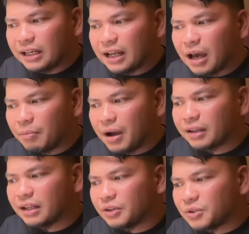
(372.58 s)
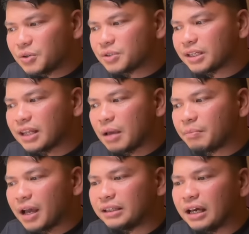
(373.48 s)
ng habag ng Diyos at
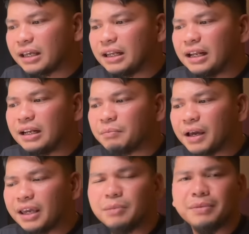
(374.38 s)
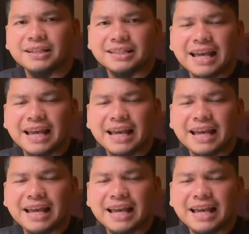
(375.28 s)
napakadakila ng pag-ibig niya sa